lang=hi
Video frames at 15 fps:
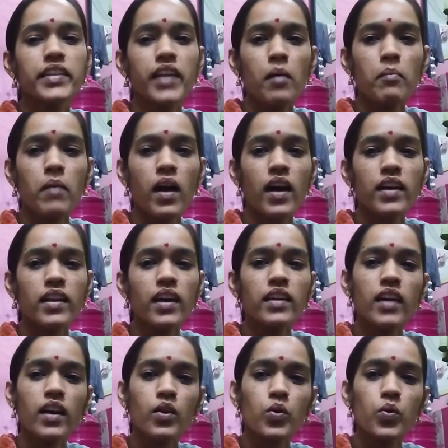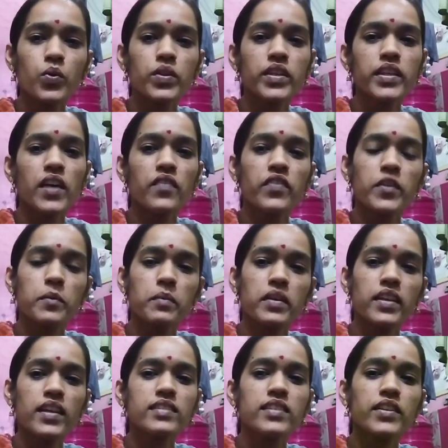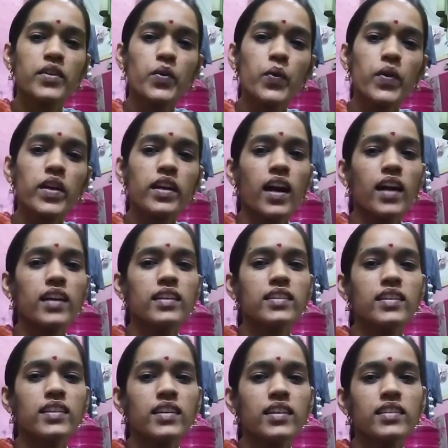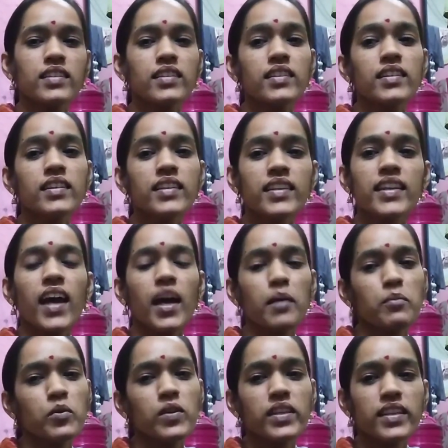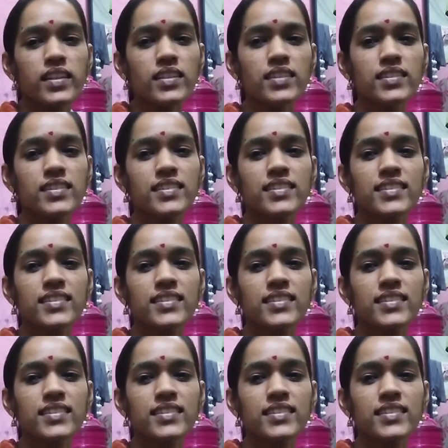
ना मारा ना खून किया फिर मेरा सर क्यों काट दिया क्या है बोलिए